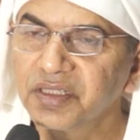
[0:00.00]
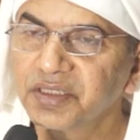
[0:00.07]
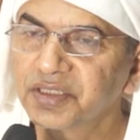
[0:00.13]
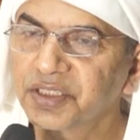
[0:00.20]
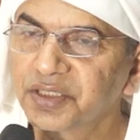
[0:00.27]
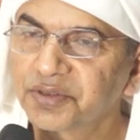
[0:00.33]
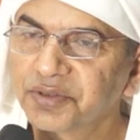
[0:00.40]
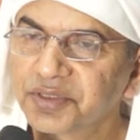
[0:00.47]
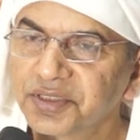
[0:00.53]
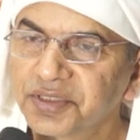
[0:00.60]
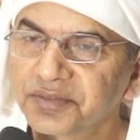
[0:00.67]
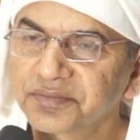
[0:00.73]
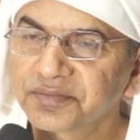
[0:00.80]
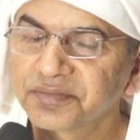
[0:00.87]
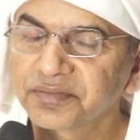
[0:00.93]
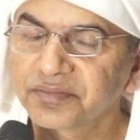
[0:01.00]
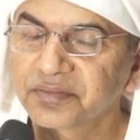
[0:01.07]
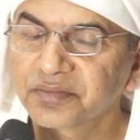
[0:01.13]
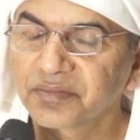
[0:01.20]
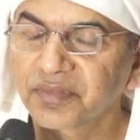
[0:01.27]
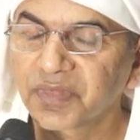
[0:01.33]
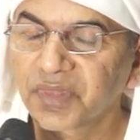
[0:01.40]
के चरणों की
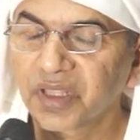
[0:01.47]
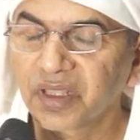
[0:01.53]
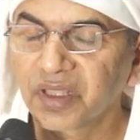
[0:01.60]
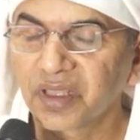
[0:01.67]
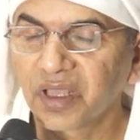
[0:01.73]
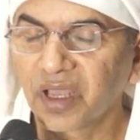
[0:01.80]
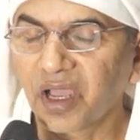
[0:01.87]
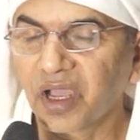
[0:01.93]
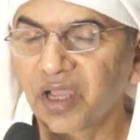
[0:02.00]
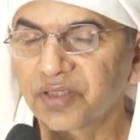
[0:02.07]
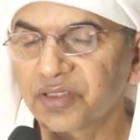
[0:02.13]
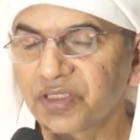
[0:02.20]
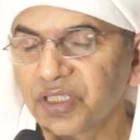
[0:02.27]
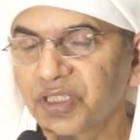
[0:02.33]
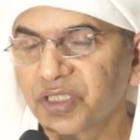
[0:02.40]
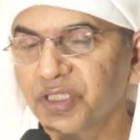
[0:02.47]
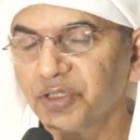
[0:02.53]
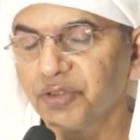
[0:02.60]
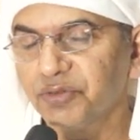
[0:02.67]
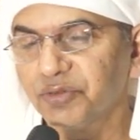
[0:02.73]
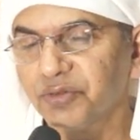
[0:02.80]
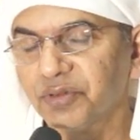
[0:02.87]
आसिक की
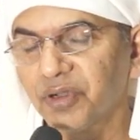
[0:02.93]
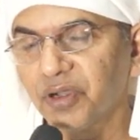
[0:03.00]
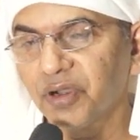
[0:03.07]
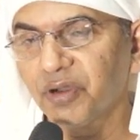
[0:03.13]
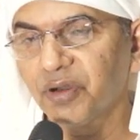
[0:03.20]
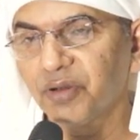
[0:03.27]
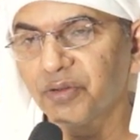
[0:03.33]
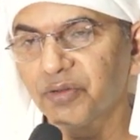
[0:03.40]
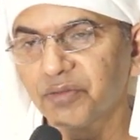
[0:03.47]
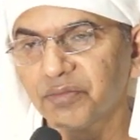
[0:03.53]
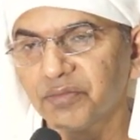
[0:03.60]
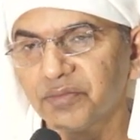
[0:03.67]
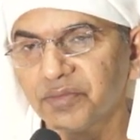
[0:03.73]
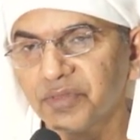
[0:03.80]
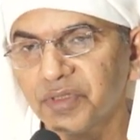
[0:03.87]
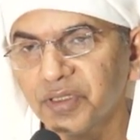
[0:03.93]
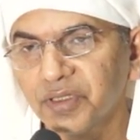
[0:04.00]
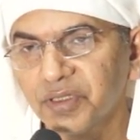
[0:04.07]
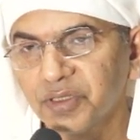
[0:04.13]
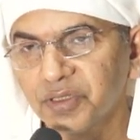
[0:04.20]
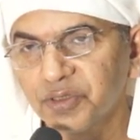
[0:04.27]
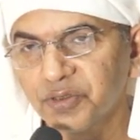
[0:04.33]
रूह और
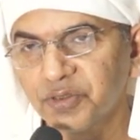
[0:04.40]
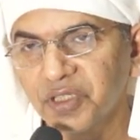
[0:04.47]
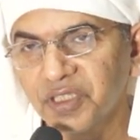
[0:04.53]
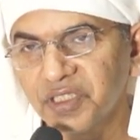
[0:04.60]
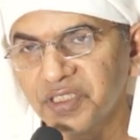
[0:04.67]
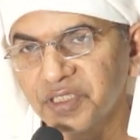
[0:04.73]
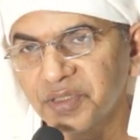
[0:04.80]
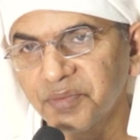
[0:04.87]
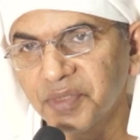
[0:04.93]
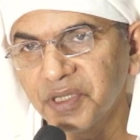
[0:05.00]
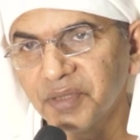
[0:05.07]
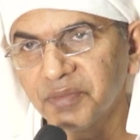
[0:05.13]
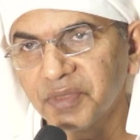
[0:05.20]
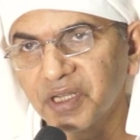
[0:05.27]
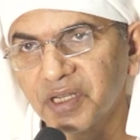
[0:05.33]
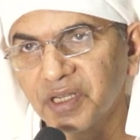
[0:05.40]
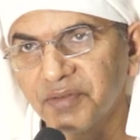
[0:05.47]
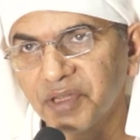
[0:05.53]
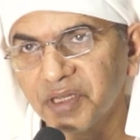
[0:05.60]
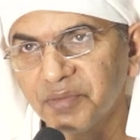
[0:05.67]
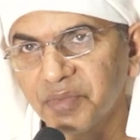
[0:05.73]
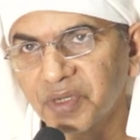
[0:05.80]
जो धनी से प्रेम करने
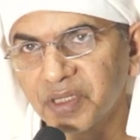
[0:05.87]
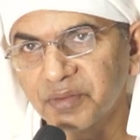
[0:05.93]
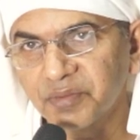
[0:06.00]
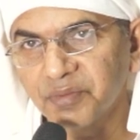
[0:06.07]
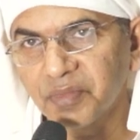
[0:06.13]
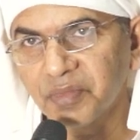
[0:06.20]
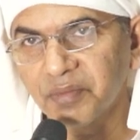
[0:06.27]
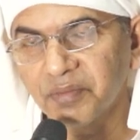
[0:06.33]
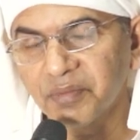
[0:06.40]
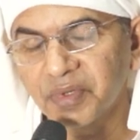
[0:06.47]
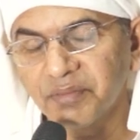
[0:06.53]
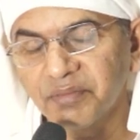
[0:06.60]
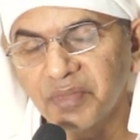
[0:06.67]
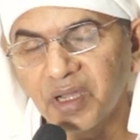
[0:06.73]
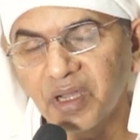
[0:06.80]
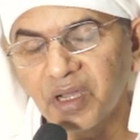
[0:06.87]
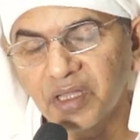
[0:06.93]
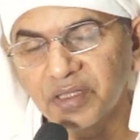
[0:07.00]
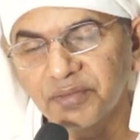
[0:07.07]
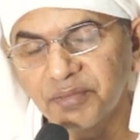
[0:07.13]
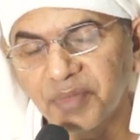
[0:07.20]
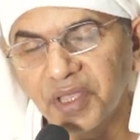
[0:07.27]
वाली ब्रह्म
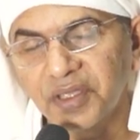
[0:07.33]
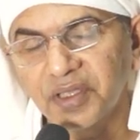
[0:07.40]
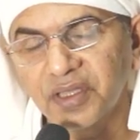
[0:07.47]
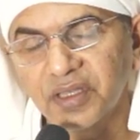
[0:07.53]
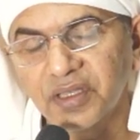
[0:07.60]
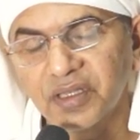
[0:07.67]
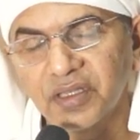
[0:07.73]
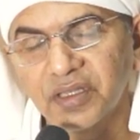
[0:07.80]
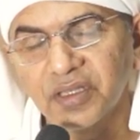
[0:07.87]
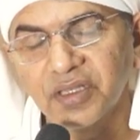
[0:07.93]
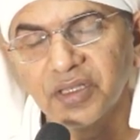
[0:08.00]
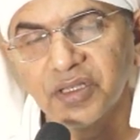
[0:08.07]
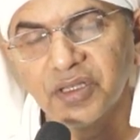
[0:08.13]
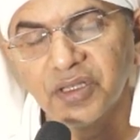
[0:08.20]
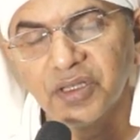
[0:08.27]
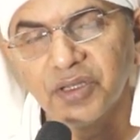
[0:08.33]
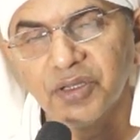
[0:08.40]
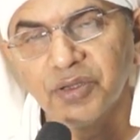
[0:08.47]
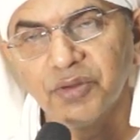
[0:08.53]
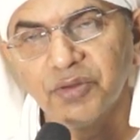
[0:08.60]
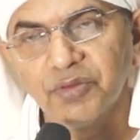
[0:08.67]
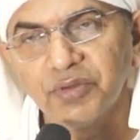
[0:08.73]
आत्माएं हैं
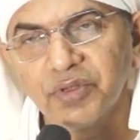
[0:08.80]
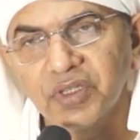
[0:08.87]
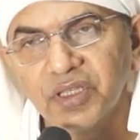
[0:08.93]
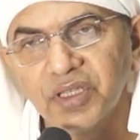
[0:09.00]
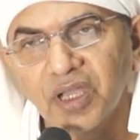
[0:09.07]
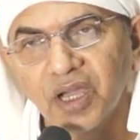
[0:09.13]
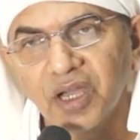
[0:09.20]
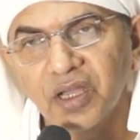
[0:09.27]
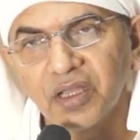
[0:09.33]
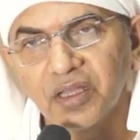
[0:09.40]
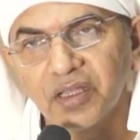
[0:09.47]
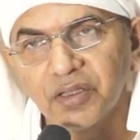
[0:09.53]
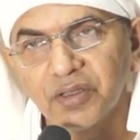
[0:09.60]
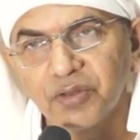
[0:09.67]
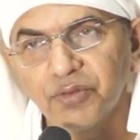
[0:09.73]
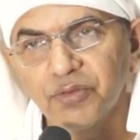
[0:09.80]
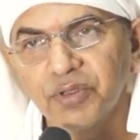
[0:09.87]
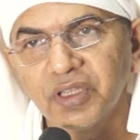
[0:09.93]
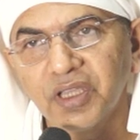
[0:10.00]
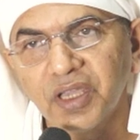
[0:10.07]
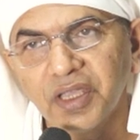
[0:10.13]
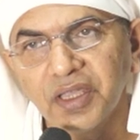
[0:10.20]
उनकी रूह
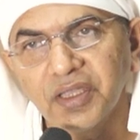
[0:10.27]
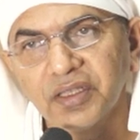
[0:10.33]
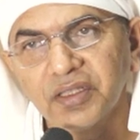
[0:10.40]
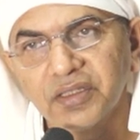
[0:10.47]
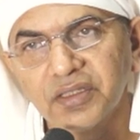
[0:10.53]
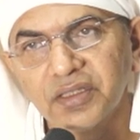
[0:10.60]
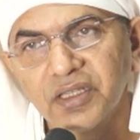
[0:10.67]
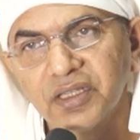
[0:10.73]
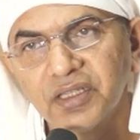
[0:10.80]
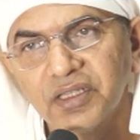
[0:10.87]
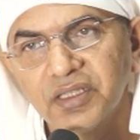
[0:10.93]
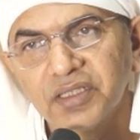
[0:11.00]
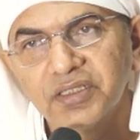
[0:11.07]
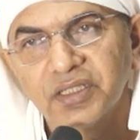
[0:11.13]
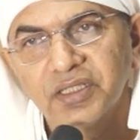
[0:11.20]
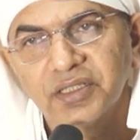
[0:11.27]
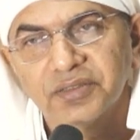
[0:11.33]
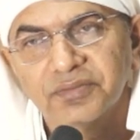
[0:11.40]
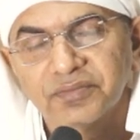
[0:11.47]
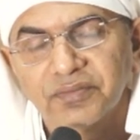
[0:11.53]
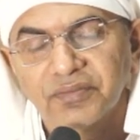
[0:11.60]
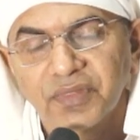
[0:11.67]
क्या है धनी के चरण
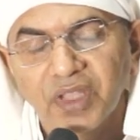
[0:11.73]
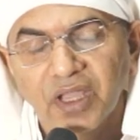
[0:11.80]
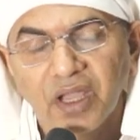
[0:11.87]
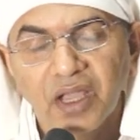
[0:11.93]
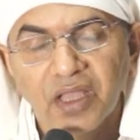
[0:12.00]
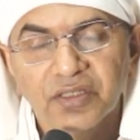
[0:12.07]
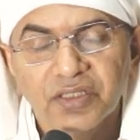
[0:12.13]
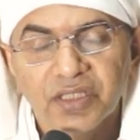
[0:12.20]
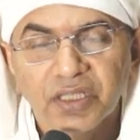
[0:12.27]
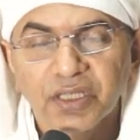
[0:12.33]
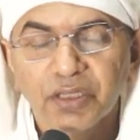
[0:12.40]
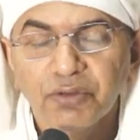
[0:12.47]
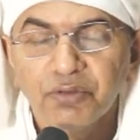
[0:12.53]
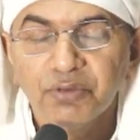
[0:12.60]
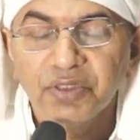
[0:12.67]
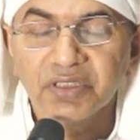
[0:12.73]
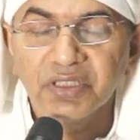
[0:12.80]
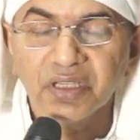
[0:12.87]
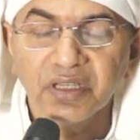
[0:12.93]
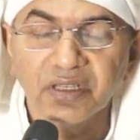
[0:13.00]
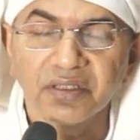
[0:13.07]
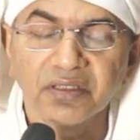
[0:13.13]
आसिक के रूह
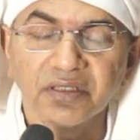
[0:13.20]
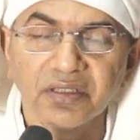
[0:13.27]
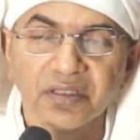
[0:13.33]
चरण